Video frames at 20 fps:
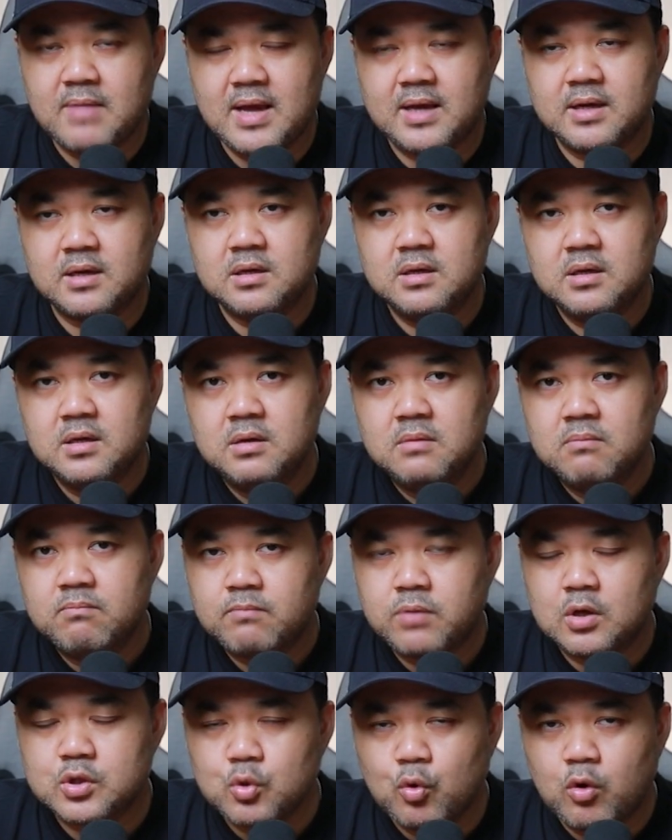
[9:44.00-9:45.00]
ดแมน
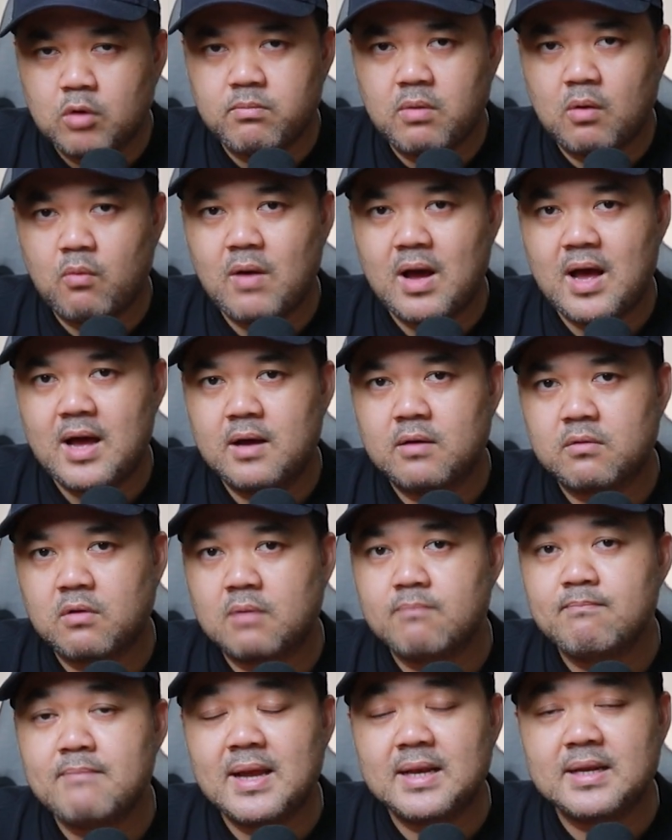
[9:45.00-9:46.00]
เพราะทุกคนบอกว่าโร
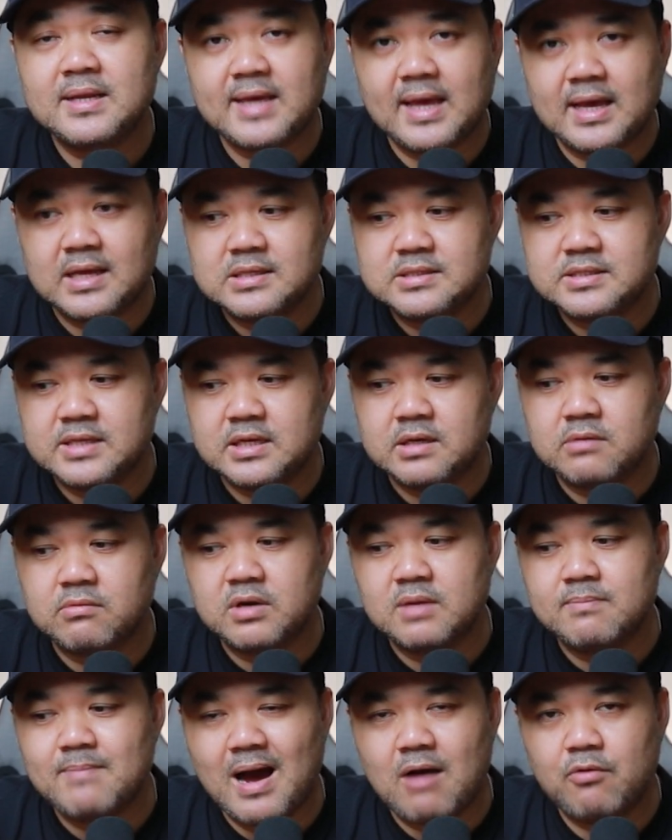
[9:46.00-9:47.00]
ดแมนเก่งจริง
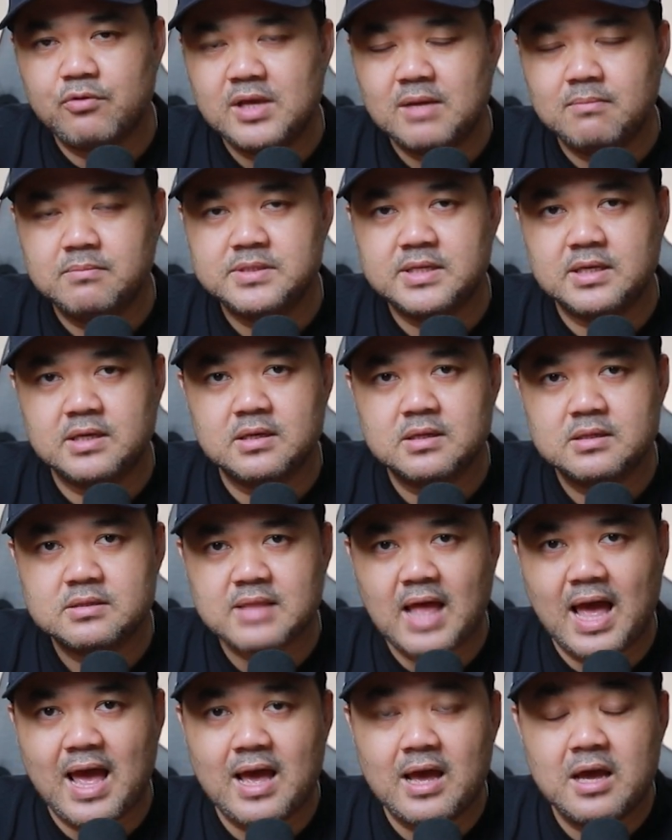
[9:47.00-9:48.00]
รีบาวเยี่ยมจริง
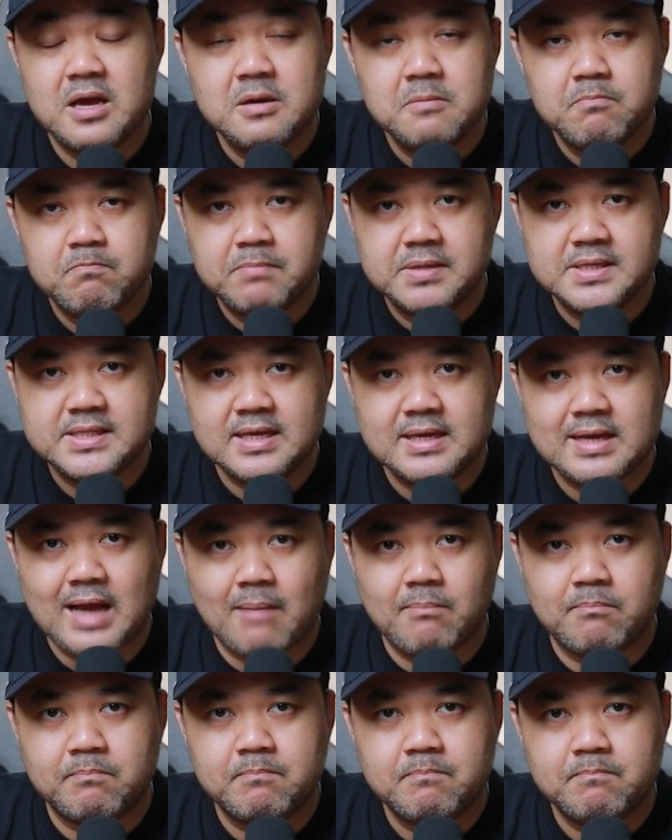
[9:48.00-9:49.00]
แต่พฤติก
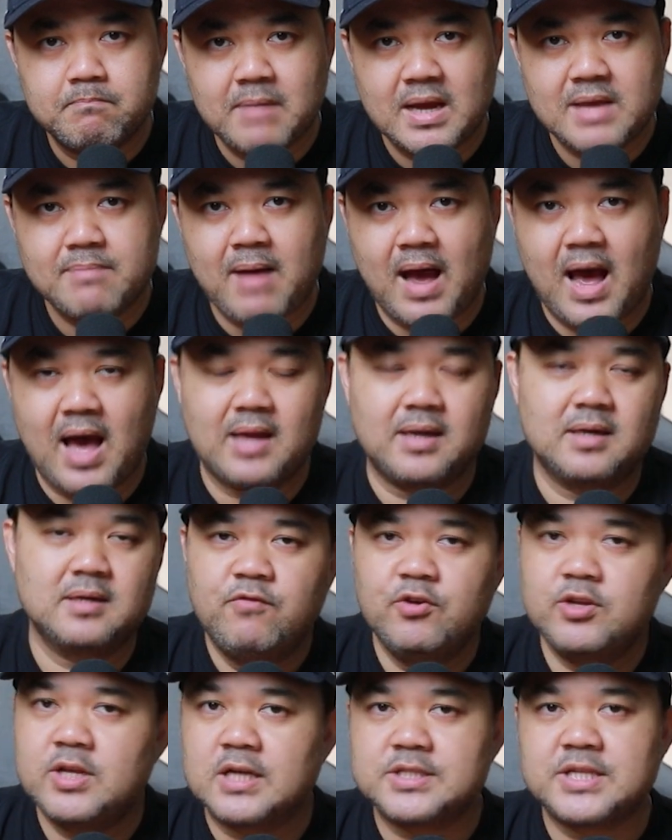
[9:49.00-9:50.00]
รรมไม่ผ่าน
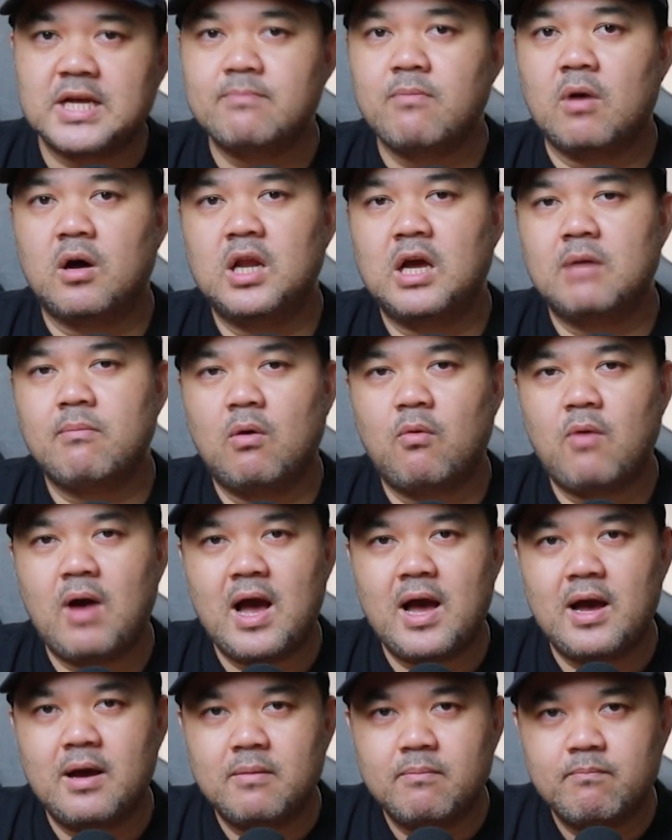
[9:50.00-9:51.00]
ฟิลแจ็กสันบอกเลยครับบอก
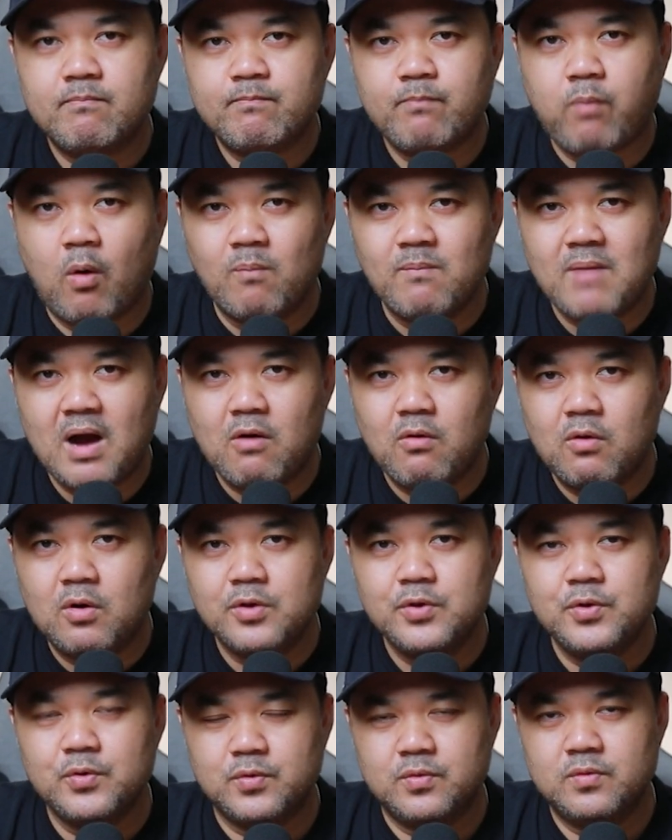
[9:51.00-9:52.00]
ว่าผมเอา
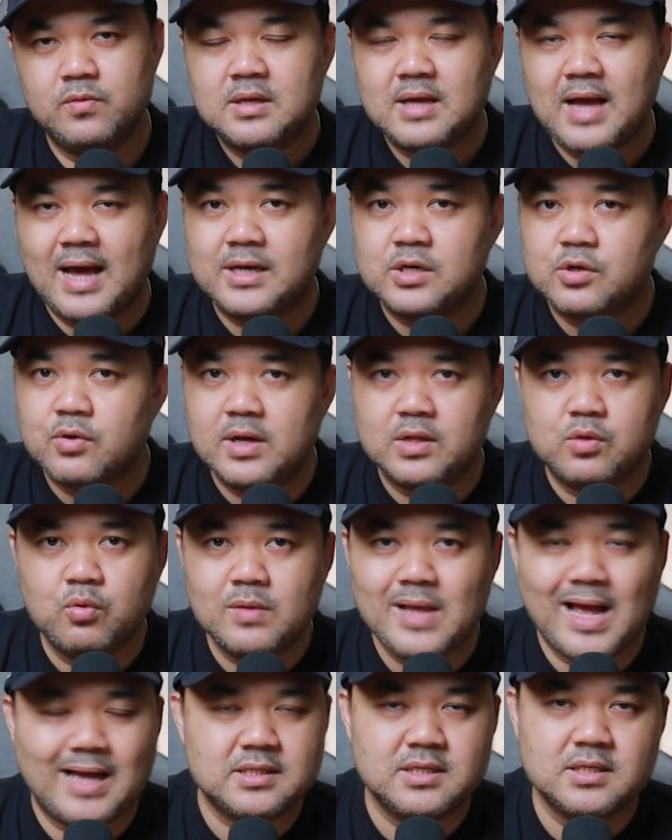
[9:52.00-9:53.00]
เขาอยู่การเทรด
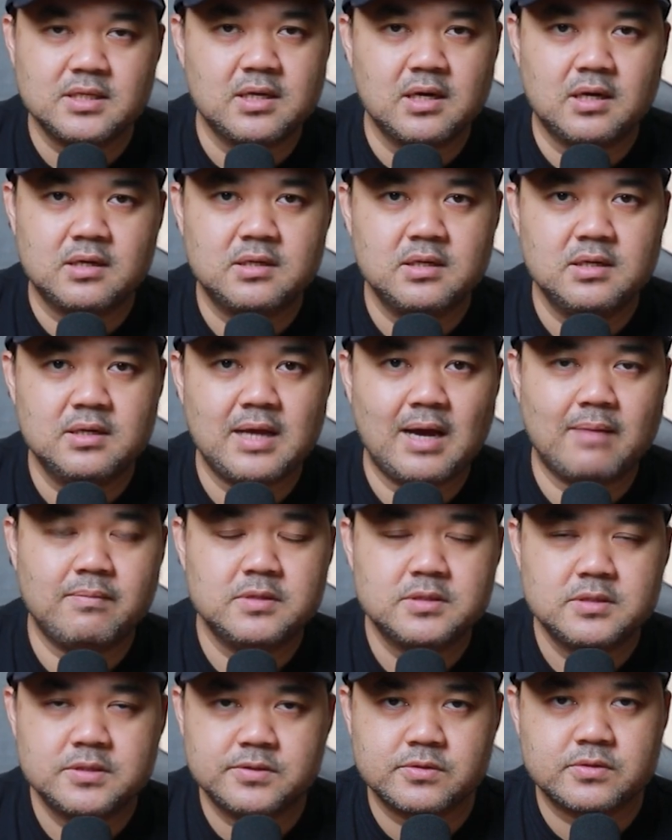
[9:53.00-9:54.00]
ทุกอย่างจึงเกิดขึ้นครับ
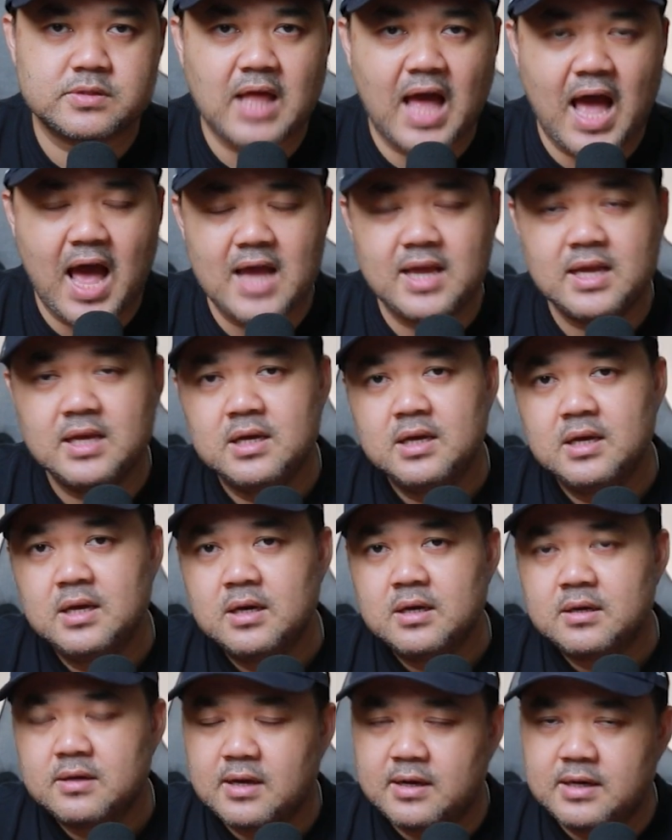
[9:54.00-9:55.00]
สุดท้าย
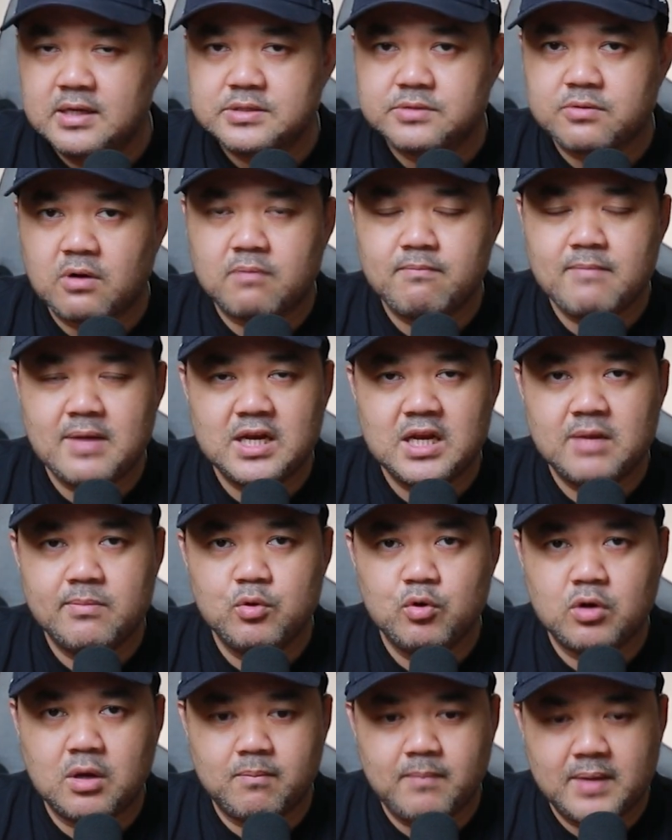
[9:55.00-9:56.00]
เดนิสรอดแมนได้
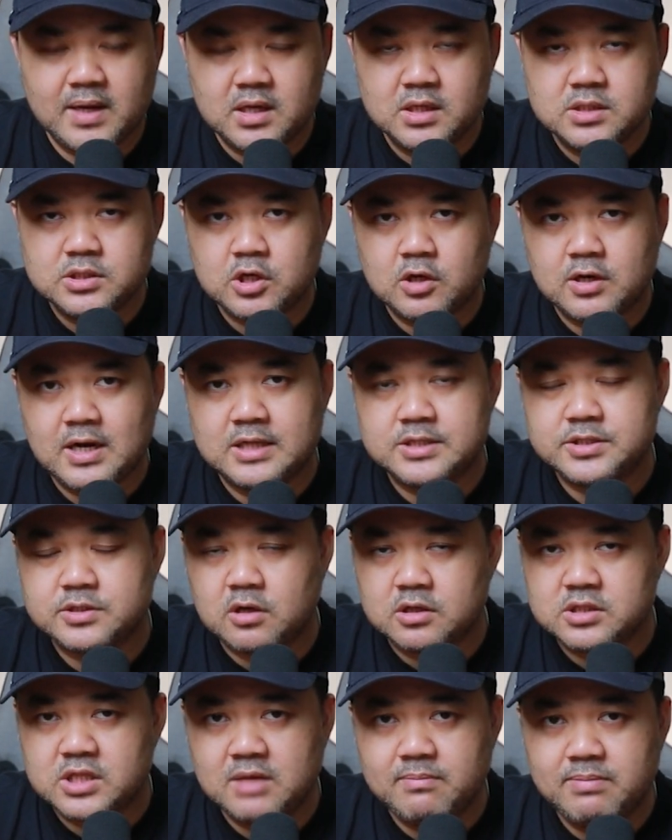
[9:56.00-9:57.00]
มาอยู่กับไมเคิลจอแดนส
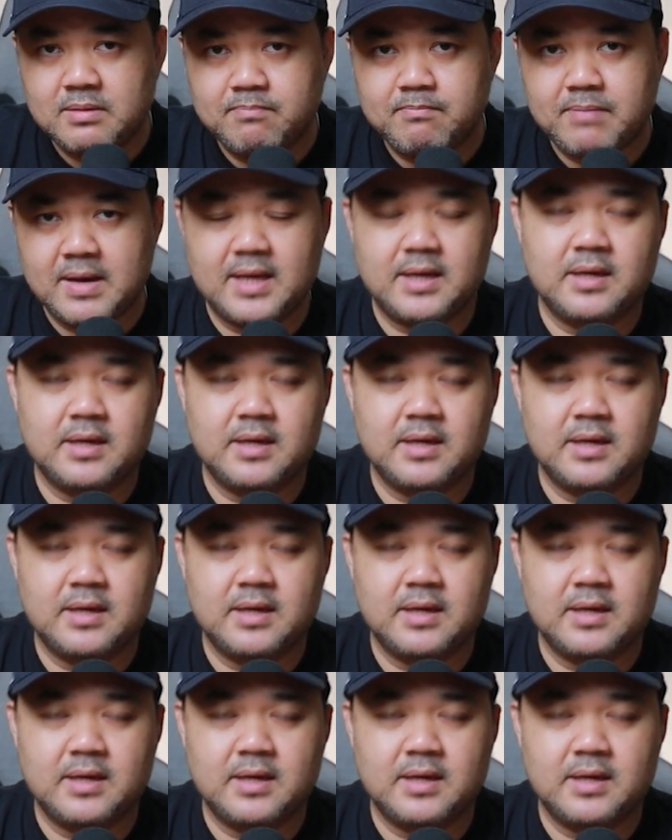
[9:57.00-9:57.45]
กอตตี้พิพเพ